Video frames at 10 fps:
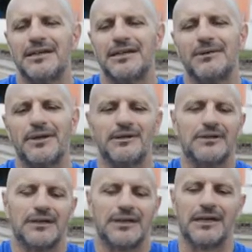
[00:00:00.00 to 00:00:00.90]
Y bueno,
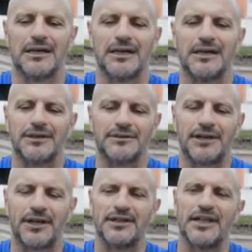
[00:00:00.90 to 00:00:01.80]
eh,
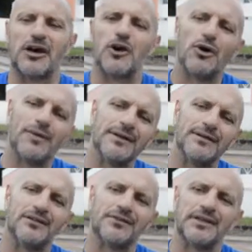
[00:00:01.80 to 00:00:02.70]
te retiras joven,
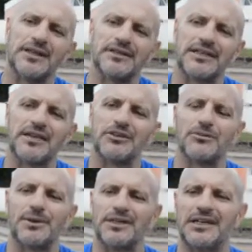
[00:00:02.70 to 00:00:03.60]
con 36 años
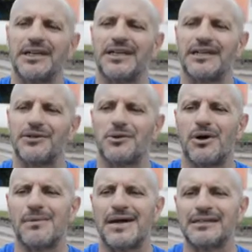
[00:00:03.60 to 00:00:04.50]
yo me retiré, ya no
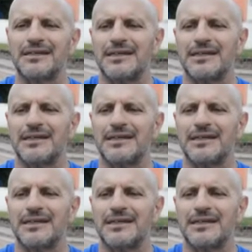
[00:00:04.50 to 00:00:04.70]
jugaba más.